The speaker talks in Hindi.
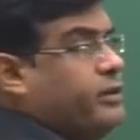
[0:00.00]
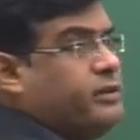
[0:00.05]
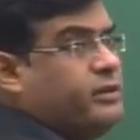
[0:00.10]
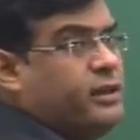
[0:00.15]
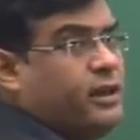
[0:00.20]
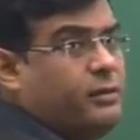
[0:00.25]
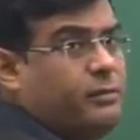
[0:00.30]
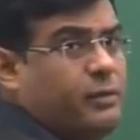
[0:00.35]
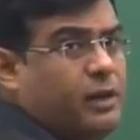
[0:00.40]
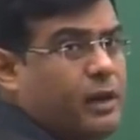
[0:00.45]

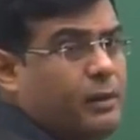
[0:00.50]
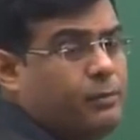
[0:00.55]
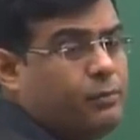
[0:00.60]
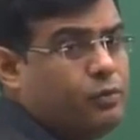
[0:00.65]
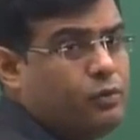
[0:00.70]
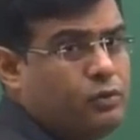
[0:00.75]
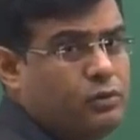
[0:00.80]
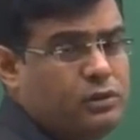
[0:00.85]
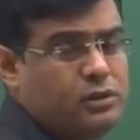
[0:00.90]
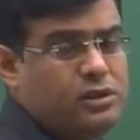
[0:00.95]
सेल में
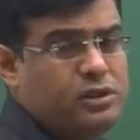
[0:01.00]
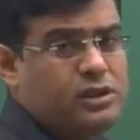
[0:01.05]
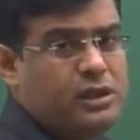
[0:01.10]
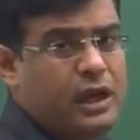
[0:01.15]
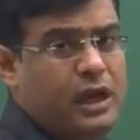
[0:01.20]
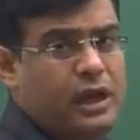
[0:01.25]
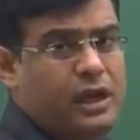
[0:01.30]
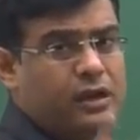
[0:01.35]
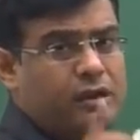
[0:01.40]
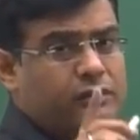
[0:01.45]
आपको
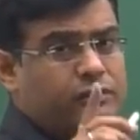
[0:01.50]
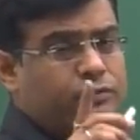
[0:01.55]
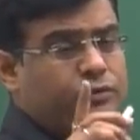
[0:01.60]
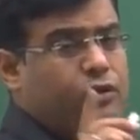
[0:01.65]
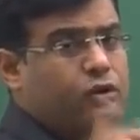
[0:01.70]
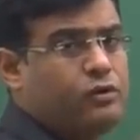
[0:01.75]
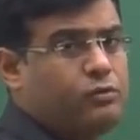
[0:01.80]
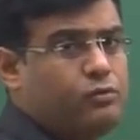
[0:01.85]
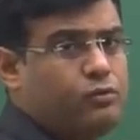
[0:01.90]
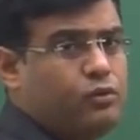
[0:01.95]
चार
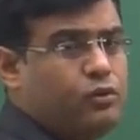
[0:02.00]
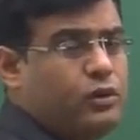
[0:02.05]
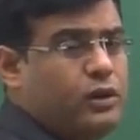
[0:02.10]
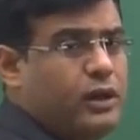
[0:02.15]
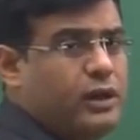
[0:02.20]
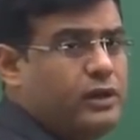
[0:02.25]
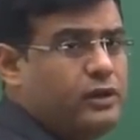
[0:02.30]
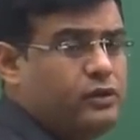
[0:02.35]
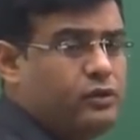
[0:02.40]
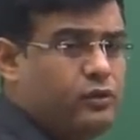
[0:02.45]
फार्मूला
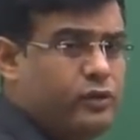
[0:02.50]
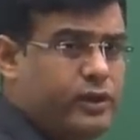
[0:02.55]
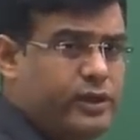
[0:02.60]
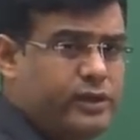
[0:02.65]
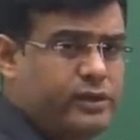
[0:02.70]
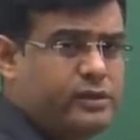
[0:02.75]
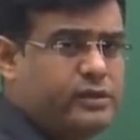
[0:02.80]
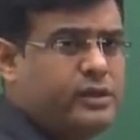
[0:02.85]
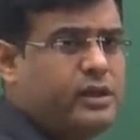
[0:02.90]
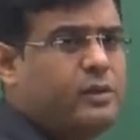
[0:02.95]

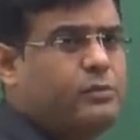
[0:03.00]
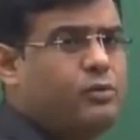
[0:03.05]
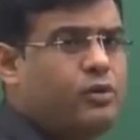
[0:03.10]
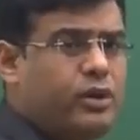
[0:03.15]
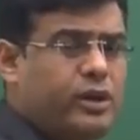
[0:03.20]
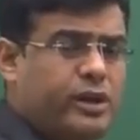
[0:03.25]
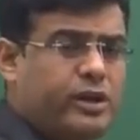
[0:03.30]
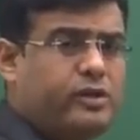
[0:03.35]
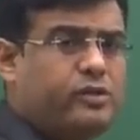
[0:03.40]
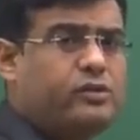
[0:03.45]
यूनिट्स या
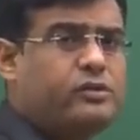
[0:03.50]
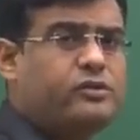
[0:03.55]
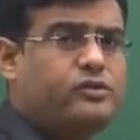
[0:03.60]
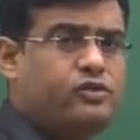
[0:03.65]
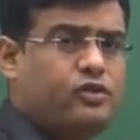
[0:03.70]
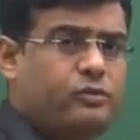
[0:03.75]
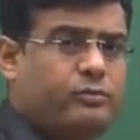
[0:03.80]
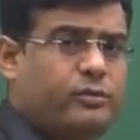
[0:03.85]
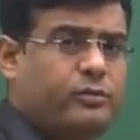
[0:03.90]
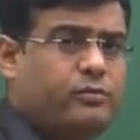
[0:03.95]
मॉलिक्यूल्स
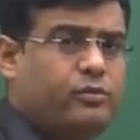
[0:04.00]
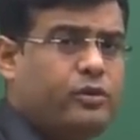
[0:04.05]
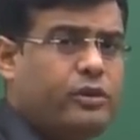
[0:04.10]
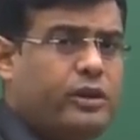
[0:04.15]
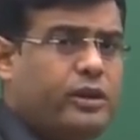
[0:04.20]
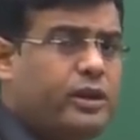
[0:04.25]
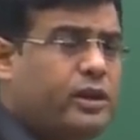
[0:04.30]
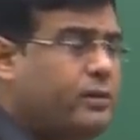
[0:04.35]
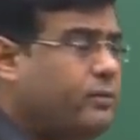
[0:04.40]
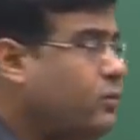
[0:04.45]
जो भी
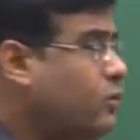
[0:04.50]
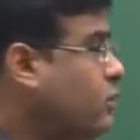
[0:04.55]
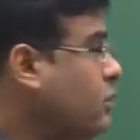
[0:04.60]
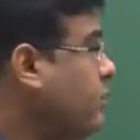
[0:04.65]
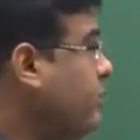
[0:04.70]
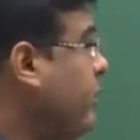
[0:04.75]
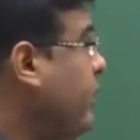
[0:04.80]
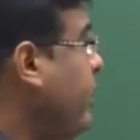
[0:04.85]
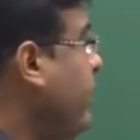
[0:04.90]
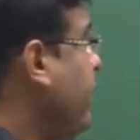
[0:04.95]
बोले हम लोग
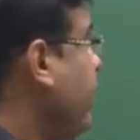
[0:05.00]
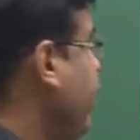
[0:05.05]
मिलने